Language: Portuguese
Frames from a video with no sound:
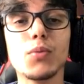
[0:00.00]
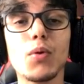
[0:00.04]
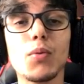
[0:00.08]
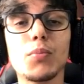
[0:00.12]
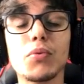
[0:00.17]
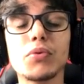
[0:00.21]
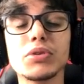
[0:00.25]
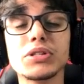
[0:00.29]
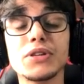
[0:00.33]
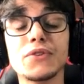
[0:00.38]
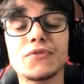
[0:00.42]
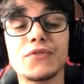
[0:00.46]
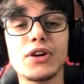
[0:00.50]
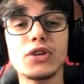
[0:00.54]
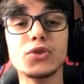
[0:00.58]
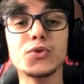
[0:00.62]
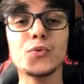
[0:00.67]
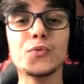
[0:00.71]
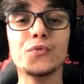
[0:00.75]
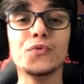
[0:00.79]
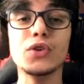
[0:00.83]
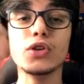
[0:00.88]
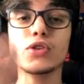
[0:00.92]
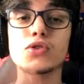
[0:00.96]
meu bom, você faz
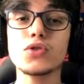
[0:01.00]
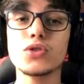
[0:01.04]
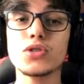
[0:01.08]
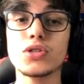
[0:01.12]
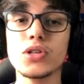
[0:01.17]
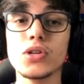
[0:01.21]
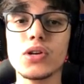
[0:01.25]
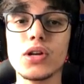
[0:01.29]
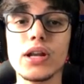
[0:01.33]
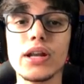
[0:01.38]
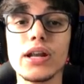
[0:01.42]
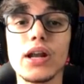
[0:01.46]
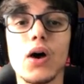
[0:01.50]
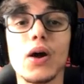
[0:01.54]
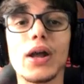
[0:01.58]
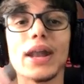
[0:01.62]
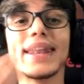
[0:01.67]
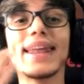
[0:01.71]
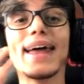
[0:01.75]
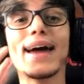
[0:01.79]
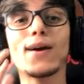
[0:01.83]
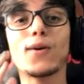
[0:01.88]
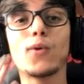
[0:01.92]
um videozinho ali na hora da